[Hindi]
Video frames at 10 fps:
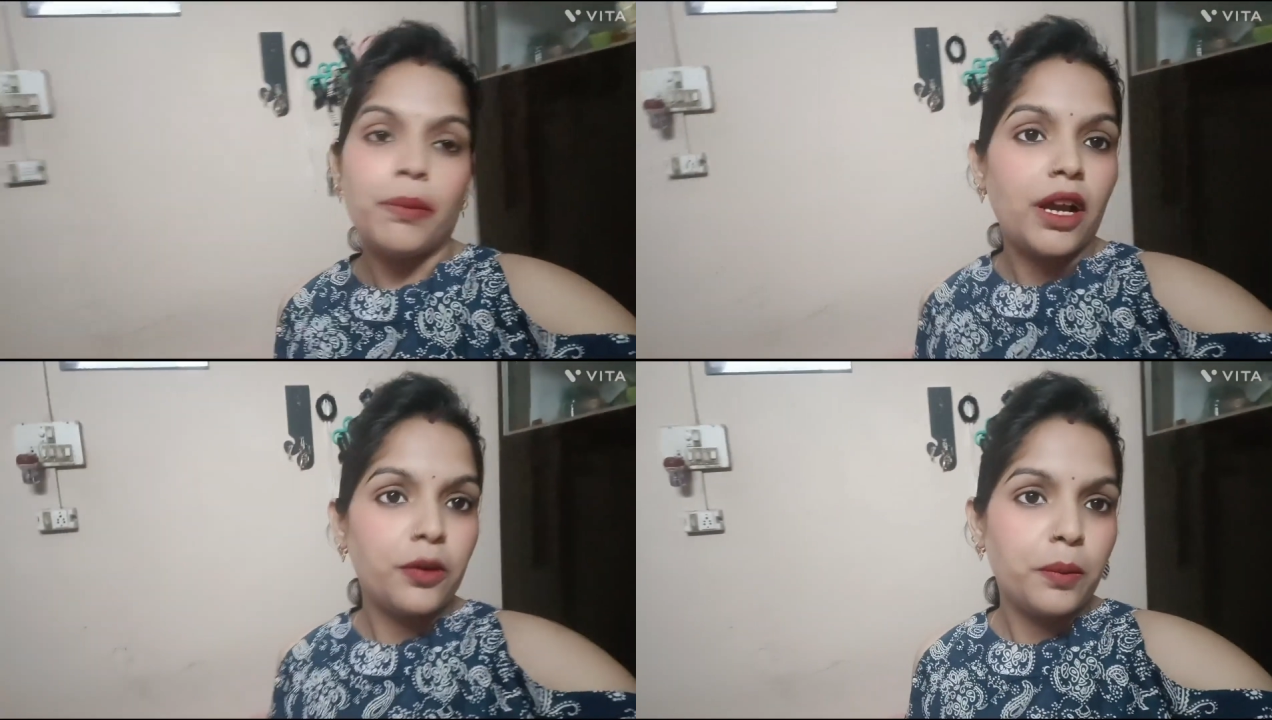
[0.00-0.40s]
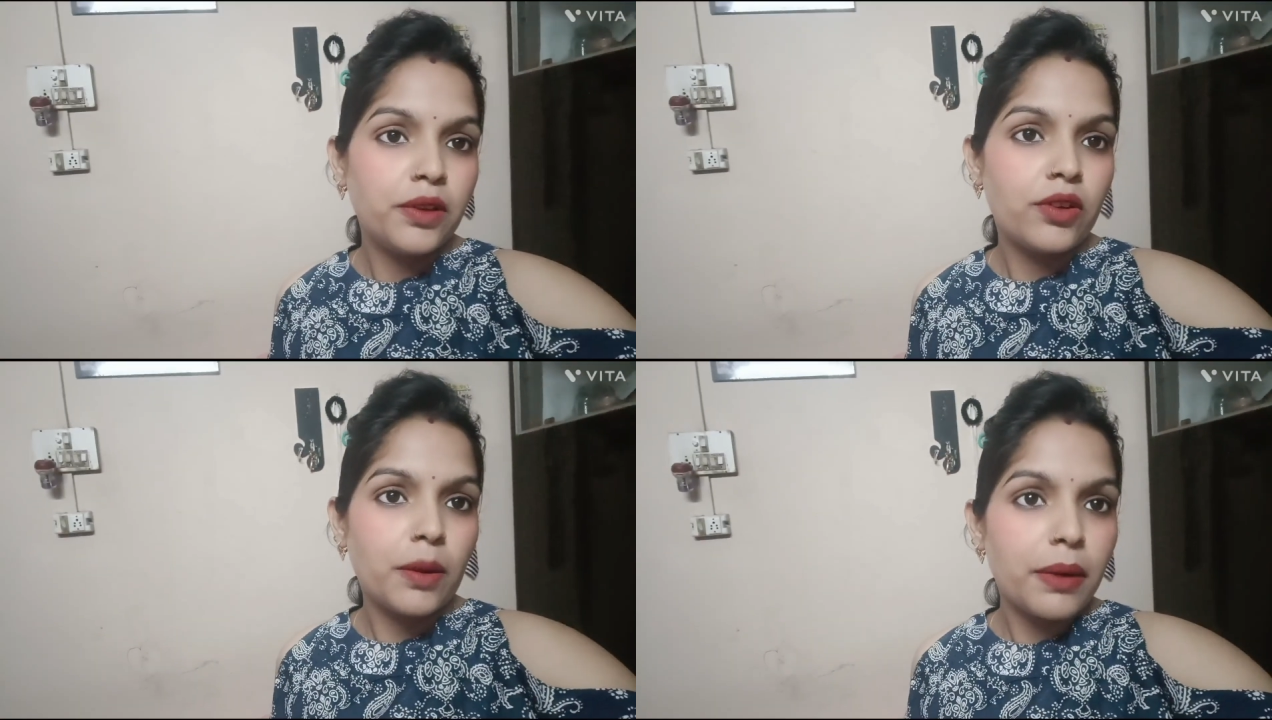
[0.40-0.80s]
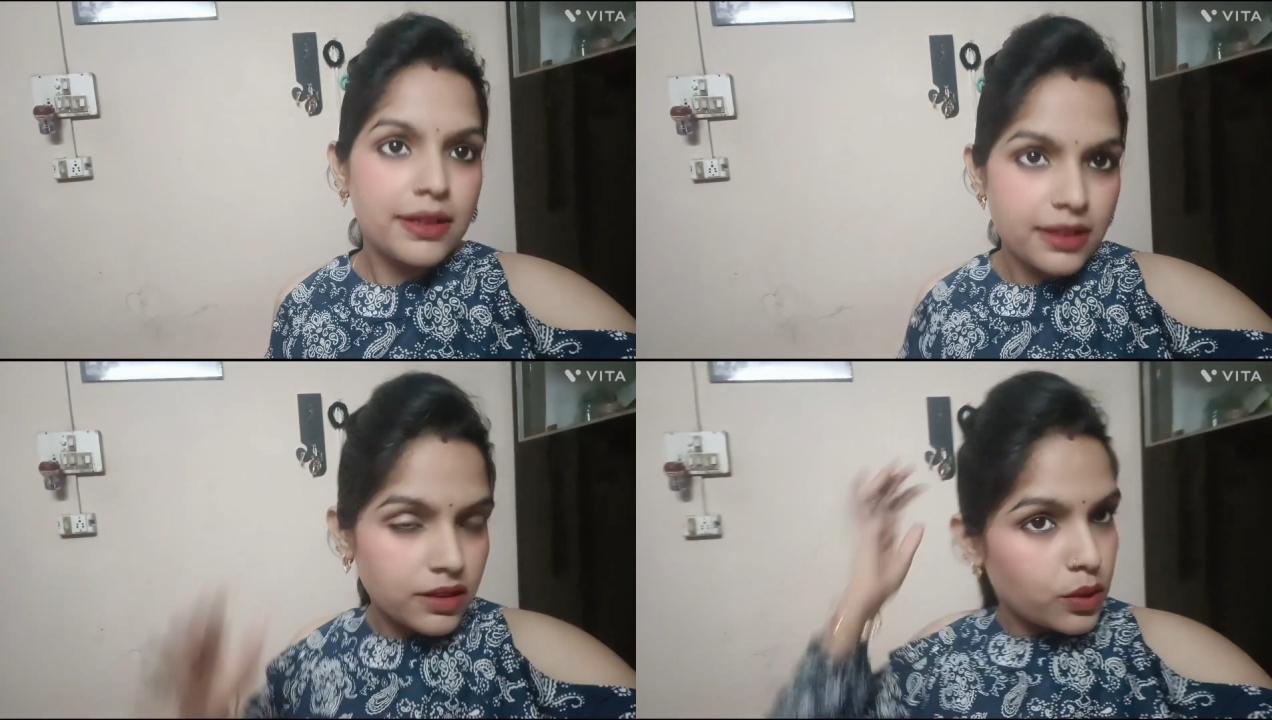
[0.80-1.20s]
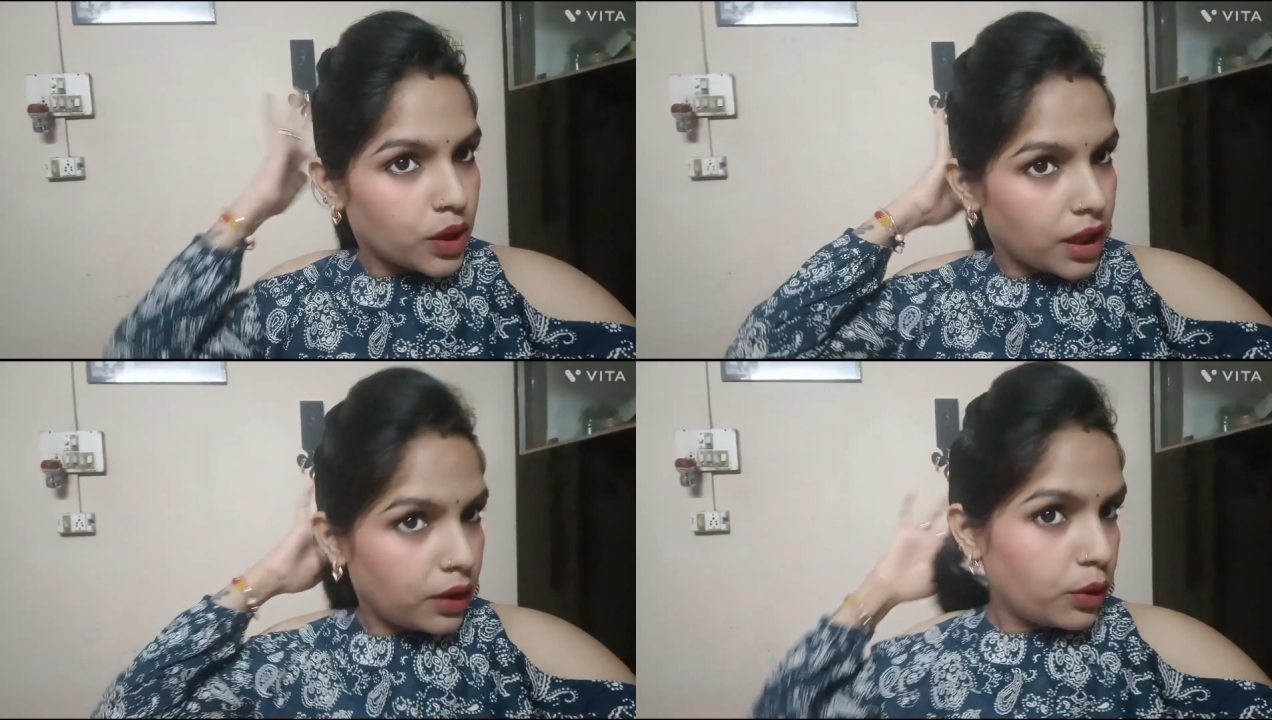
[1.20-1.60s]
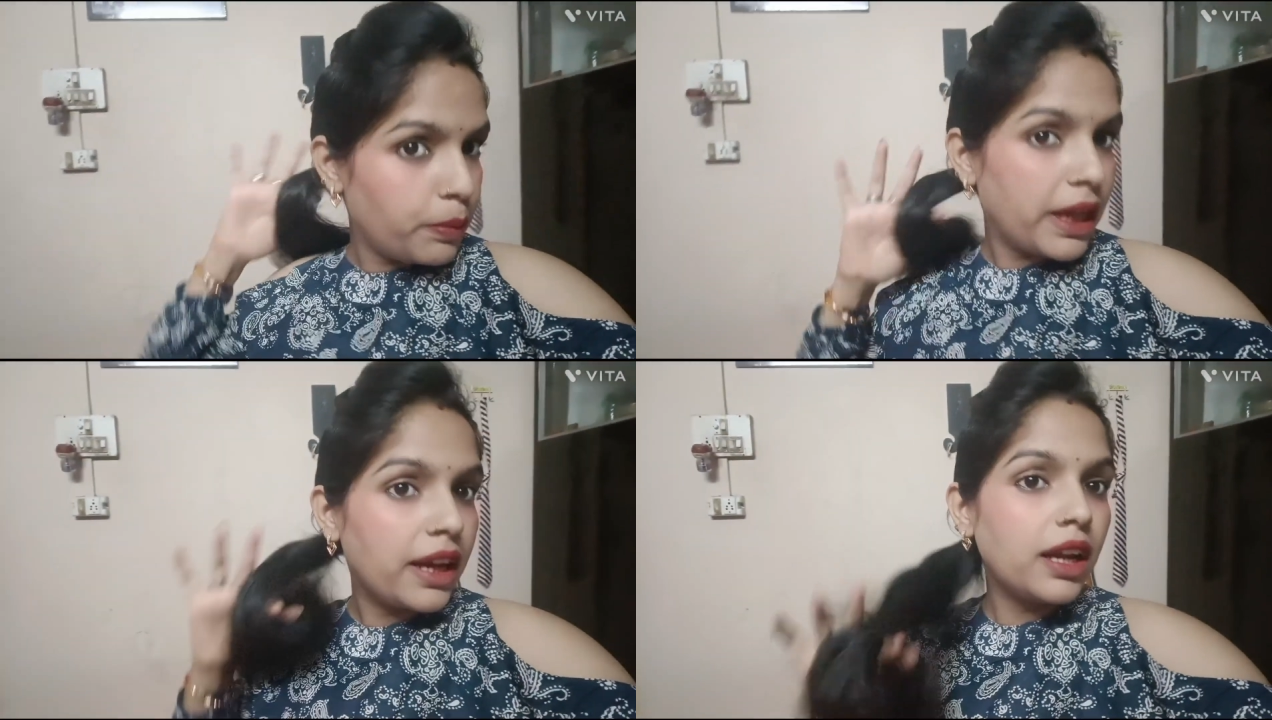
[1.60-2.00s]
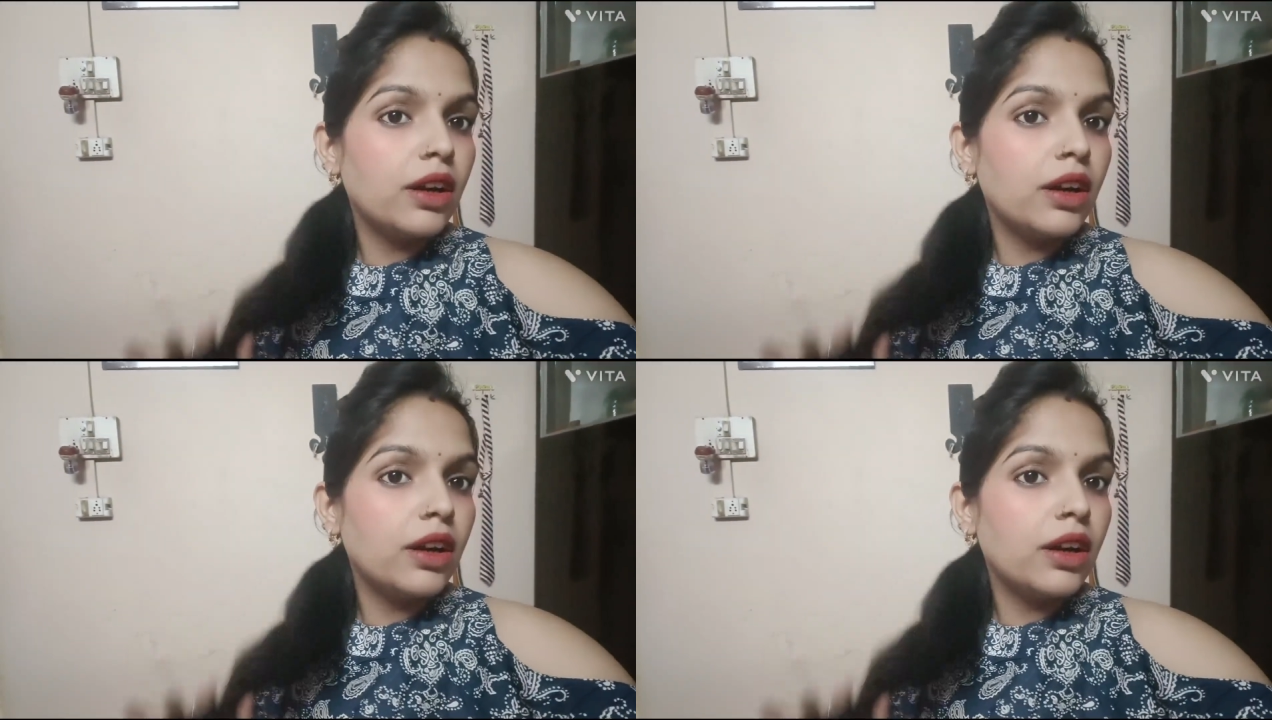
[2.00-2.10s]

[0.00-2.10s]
पाँच बज रहे हैं पाँच दस हो रहे हैं तो मैं